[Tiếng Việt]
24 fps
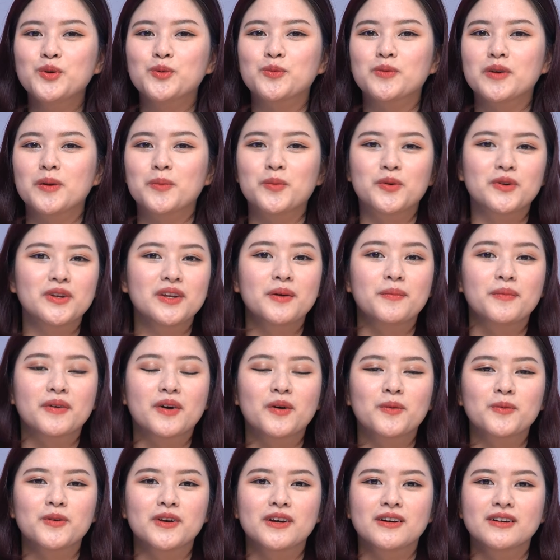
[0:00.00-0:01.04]
tục là một điểm
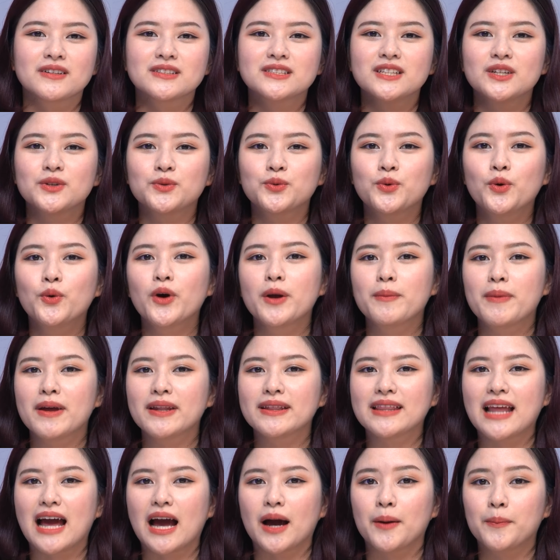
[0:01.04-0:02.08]
cộng lớn trên Huawei
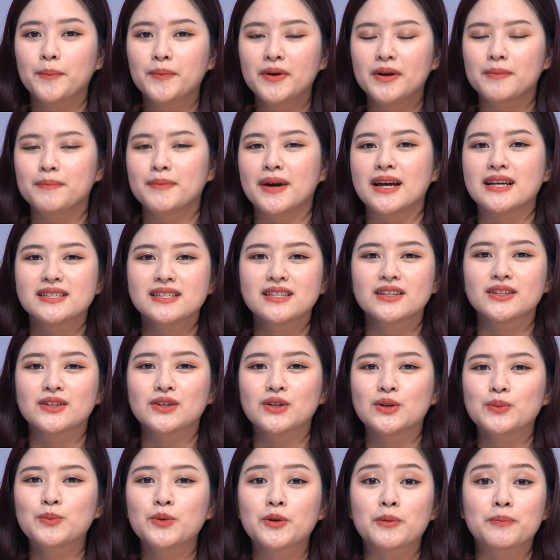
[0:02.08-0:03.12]
Band 8 bởi máy sở
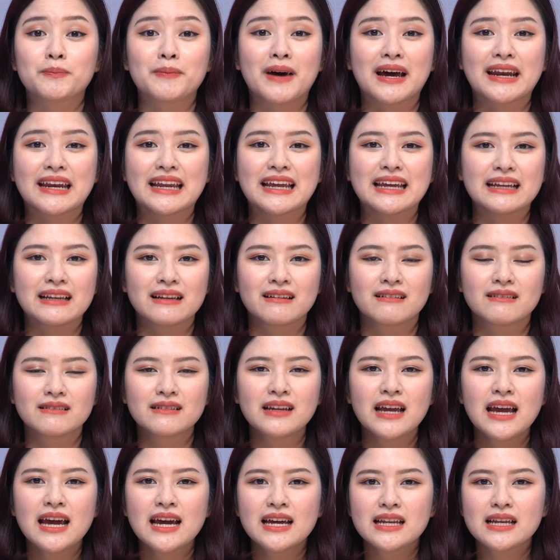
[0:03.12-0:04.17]
hữu một màn hình lớn,
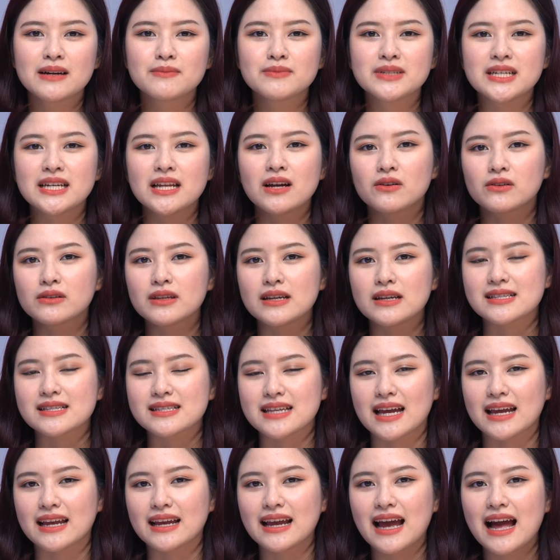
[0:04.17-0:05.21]
thậm chí là có
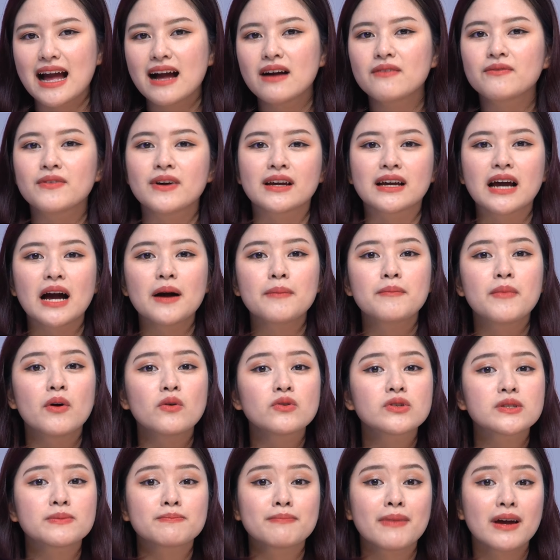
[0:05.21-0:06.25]
sánh ngang với các
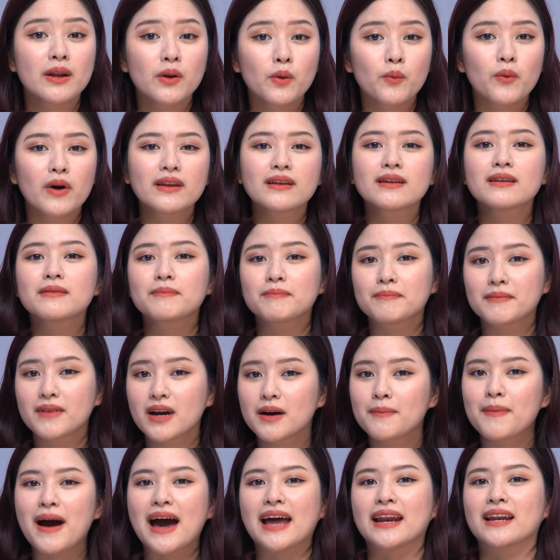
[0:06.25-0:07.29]
mẫu smartwatch
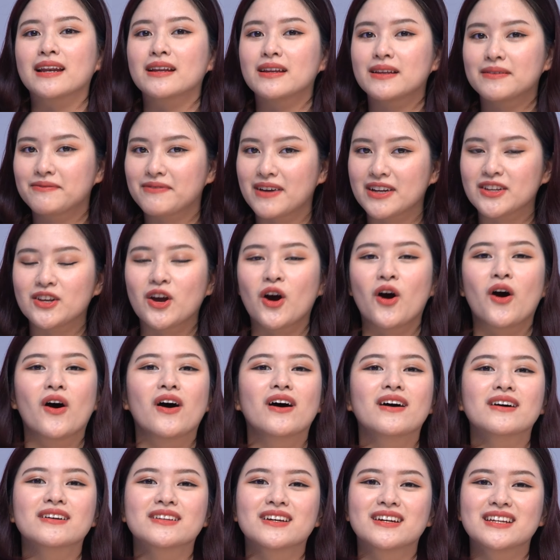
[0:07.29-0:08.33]
cơ bản và nhỏ
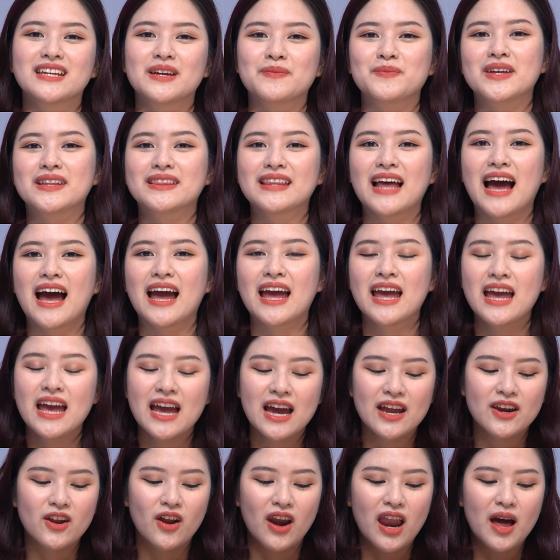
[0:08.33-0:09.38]
ở thời điểm hiện tại.
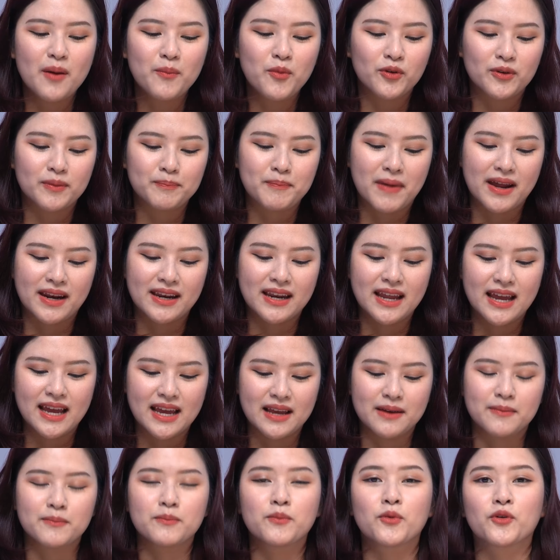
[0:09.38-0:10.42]
Đó là một màn
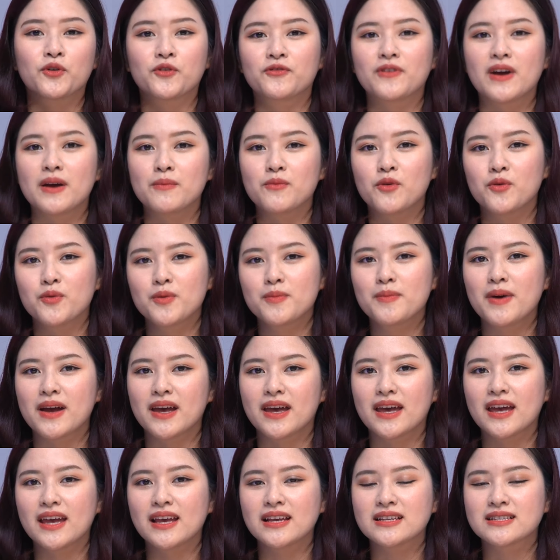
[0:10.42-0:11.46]
hình
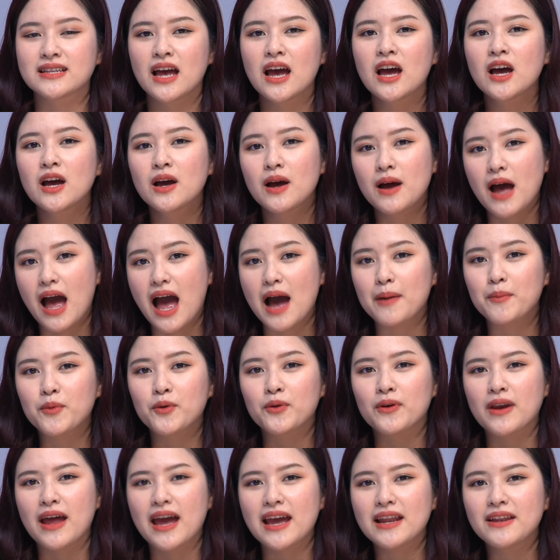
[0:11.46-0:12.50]
1,47 inch
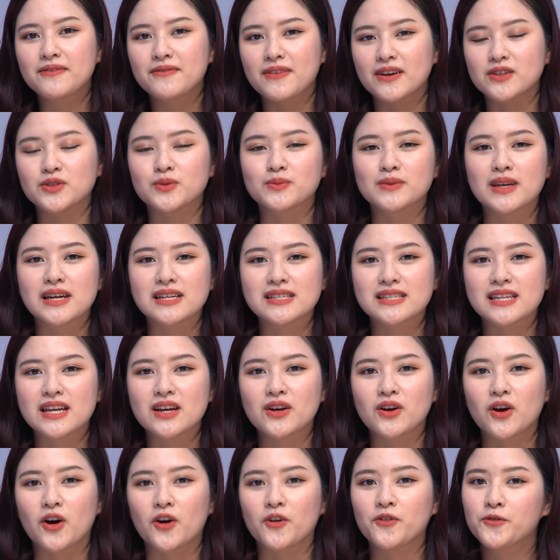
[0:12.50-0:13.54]
AMOLED và chúng ta sẽ
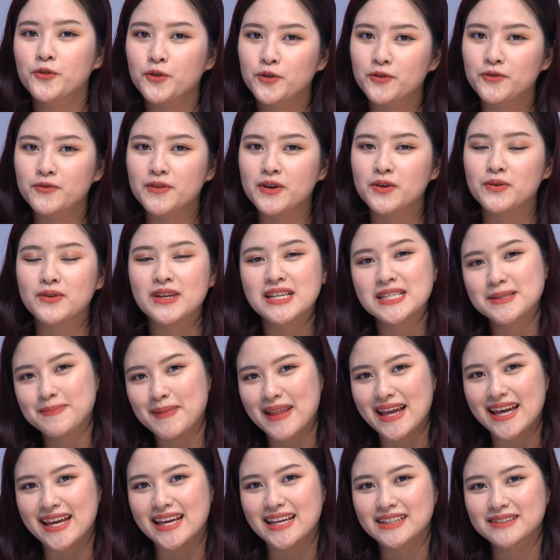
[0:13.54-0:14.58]
có Full View
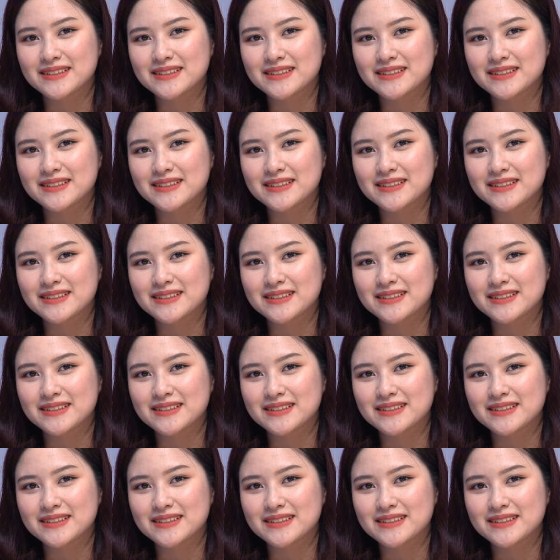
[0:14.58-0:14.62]
Display.